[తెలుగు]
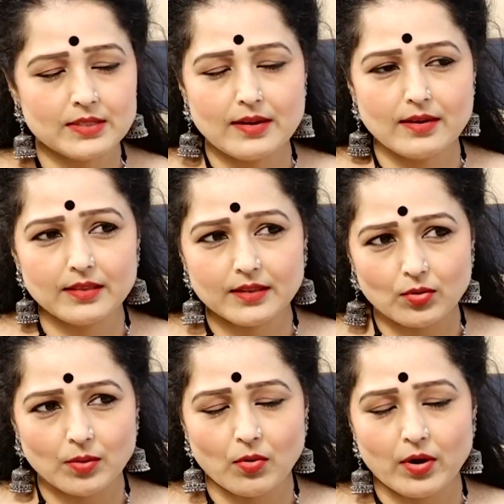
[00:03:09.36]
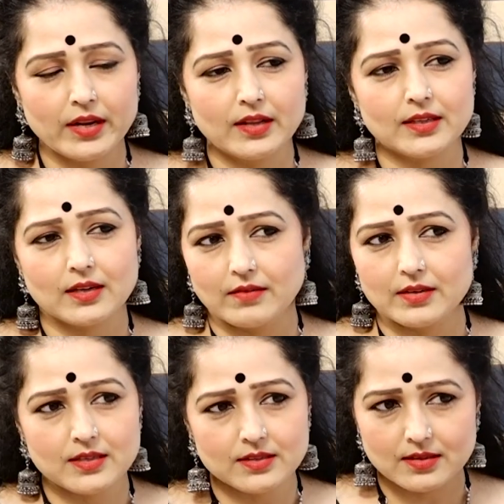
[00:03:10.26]
స్కిన్ అంతా కూడా బాడీని అంతా
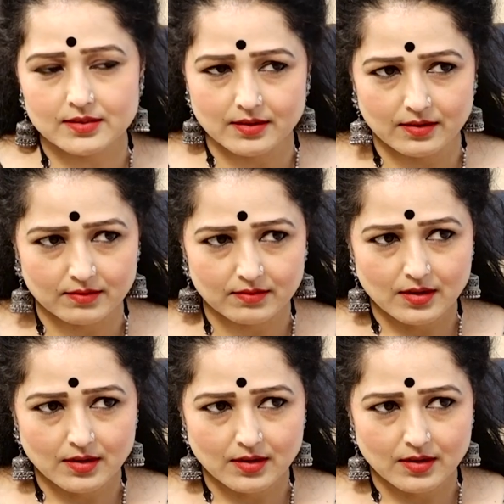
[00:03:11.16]
కవర్ చేసేది స్కిన్